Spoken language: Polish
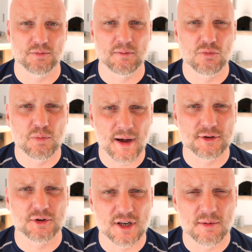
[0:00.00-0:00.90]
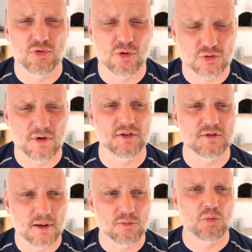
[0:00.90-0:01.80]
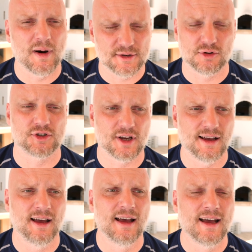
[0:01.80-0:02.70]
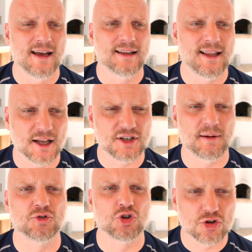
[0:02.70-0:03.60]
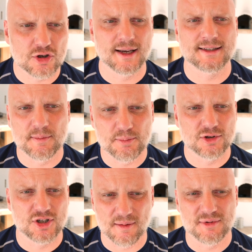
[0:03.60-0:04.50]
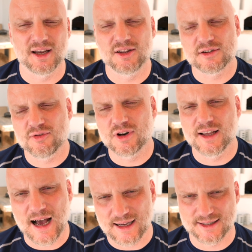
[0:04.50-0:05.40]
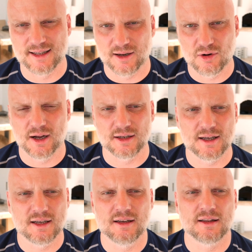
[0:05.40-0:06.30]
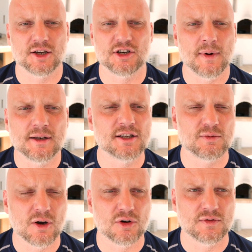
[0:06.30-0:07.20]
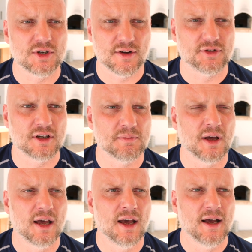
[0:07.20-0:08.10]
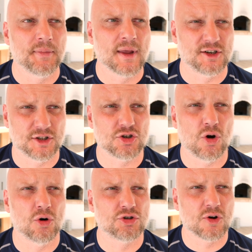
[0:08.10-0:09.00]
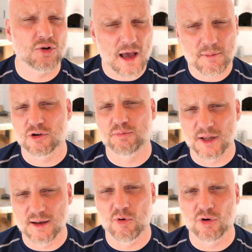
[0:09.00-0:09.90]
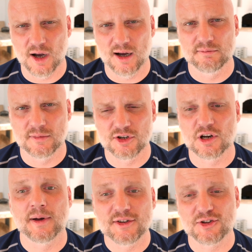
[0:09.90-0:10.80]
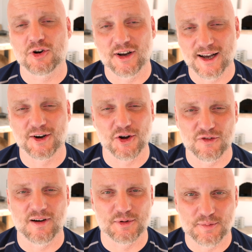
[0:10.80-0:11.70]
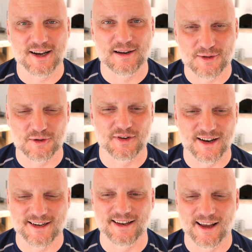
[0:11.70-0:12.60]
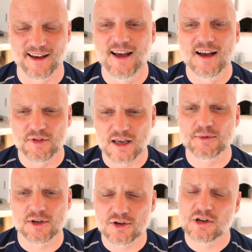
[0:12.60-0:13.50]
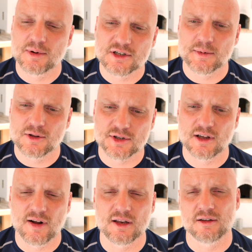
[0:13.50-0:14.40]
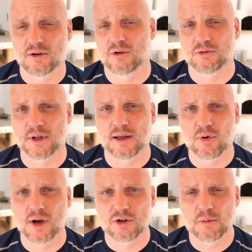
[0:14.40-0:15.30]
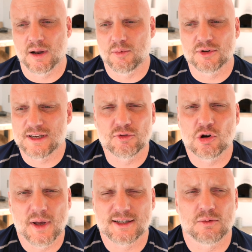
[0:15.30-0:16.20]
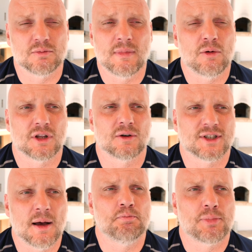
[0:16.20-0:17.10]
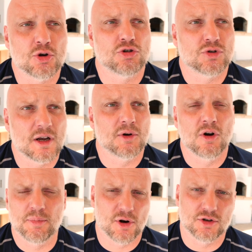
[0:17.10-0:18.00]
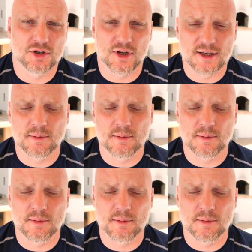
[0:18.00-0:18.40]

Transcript: Pan Bóg bardzo chce nam błogosławić, Pan Bóg bardzo chce dać nam to, co jest nam potrzebne. I to jest w ogóle jasne, kochani. I, I, też nie ma nic złego oczywiście w tym, że też oczekujemy od Pana Boga, że będzie trochę jak krowa, przepraszam za to wyrażenie. W takim sensie, że będziemy dostawali od Pana Boga dobra, bo On sam to obiecał. Mało tego, sam prosił, żeby Go prosić, nie?